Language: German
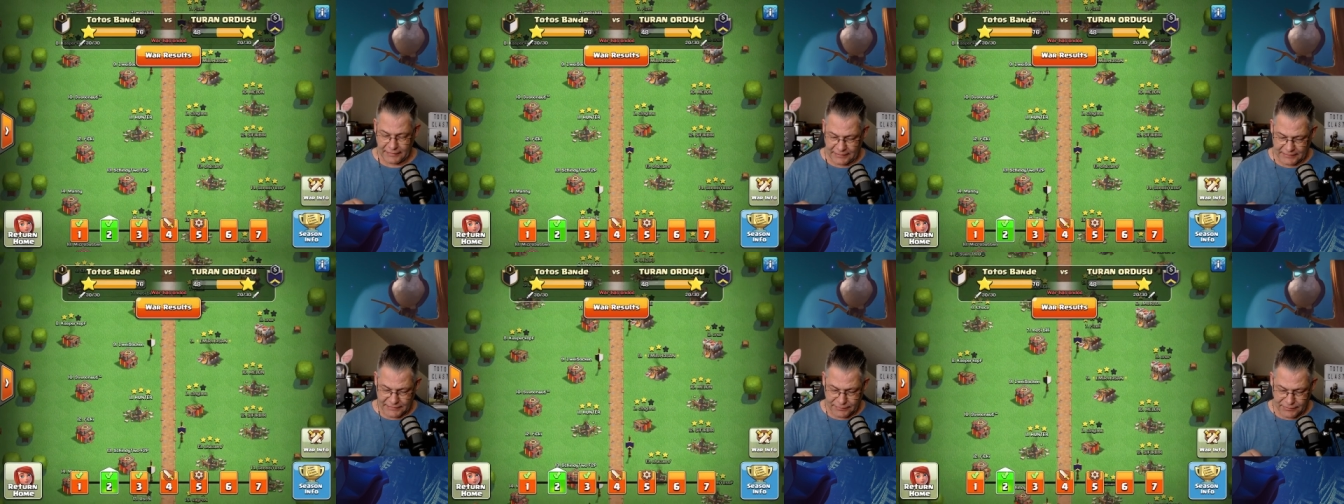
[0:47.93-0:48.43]

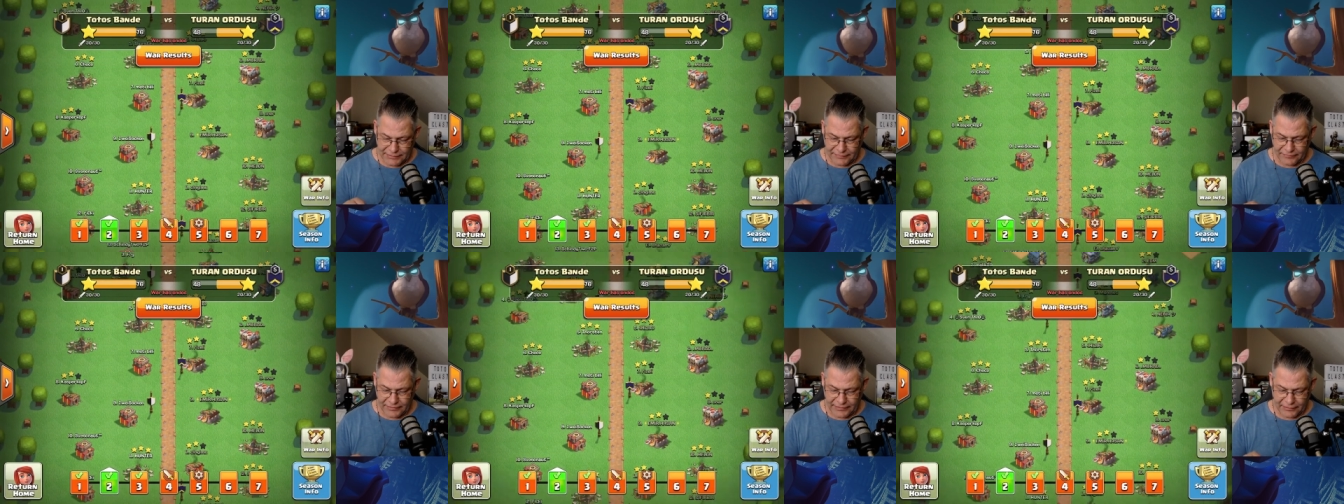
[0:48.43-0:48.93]
es ist mir
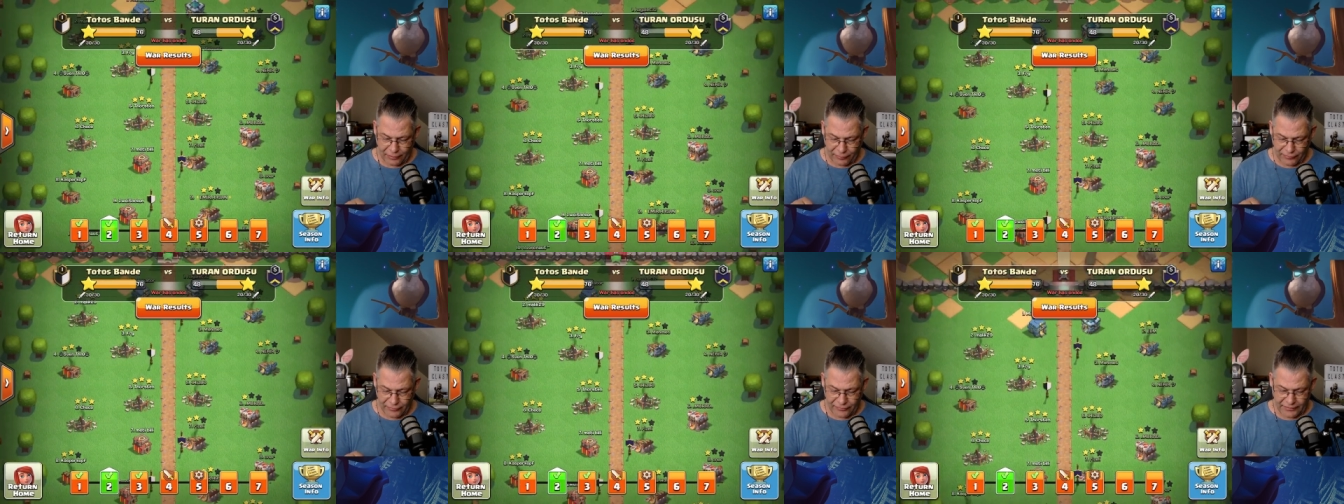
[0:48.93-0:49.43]
nicht wirklich
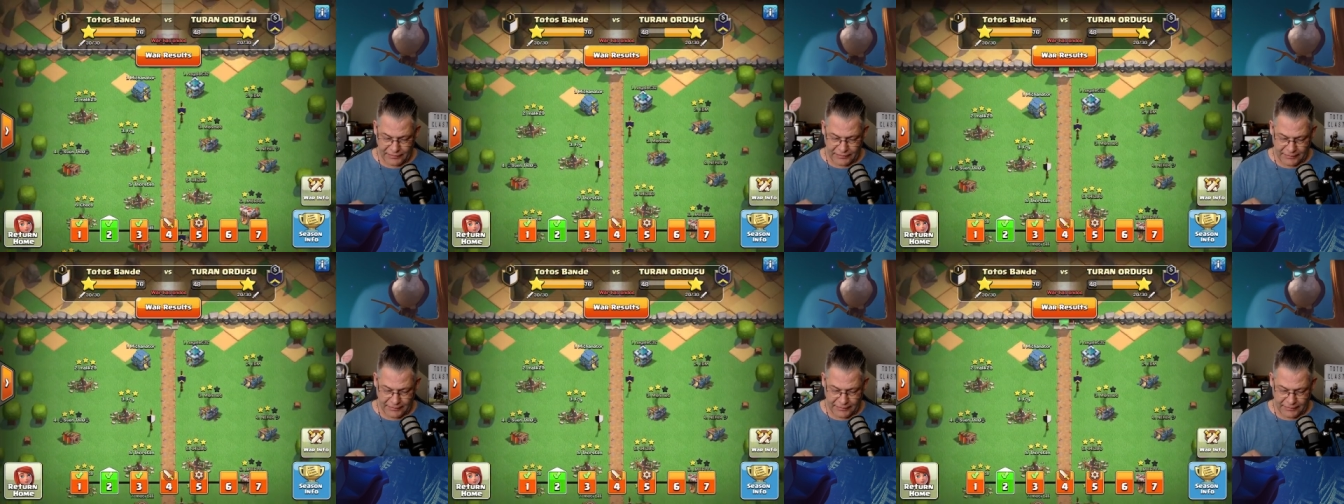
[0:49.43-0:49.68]
aufgefallen,